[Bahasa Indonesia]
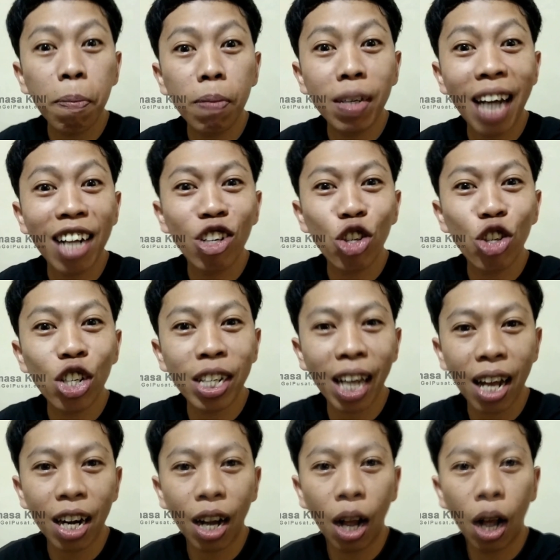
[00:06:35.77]
dan
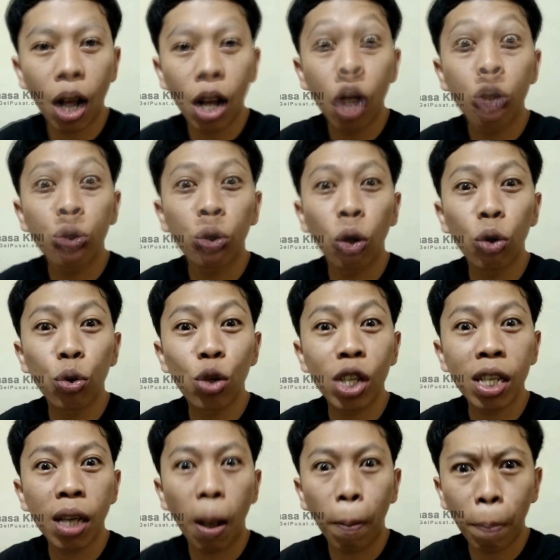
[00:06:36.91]
share. Solusi
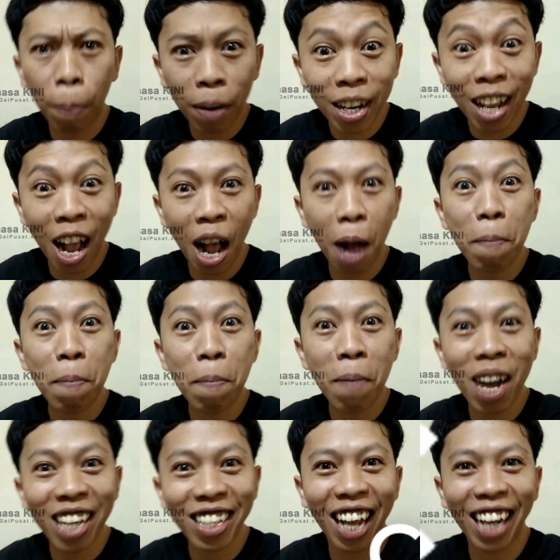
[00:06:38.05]
pria
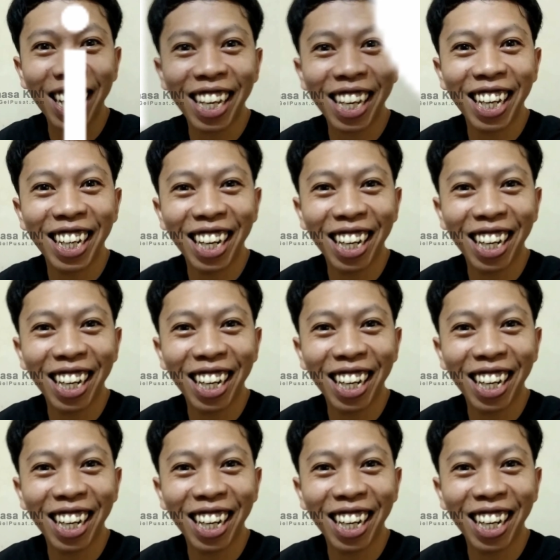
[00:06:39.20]
masa kini.